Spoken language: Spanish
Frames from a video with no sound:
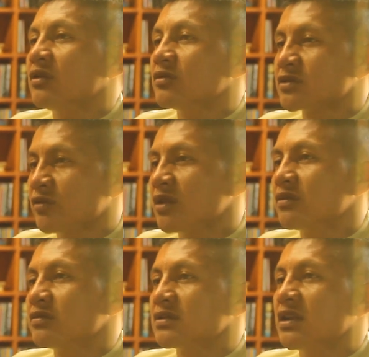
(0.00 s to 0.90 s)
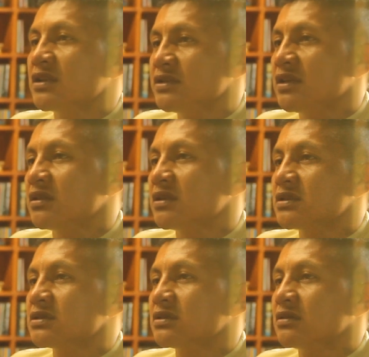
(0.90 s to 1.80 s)
los cuentos, las
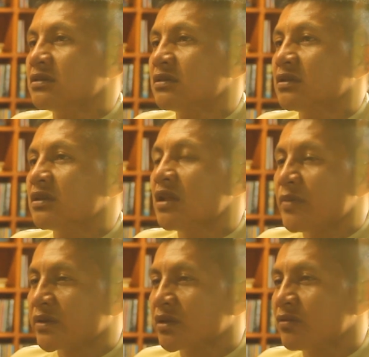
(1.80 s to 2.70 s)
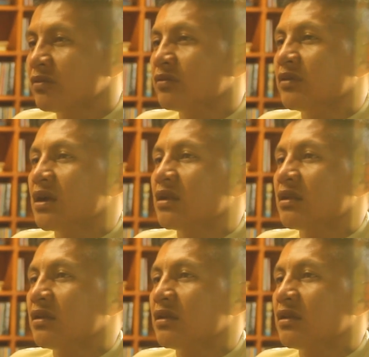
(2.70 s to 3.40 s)
leyendas, la parte cultural. A la gente de mi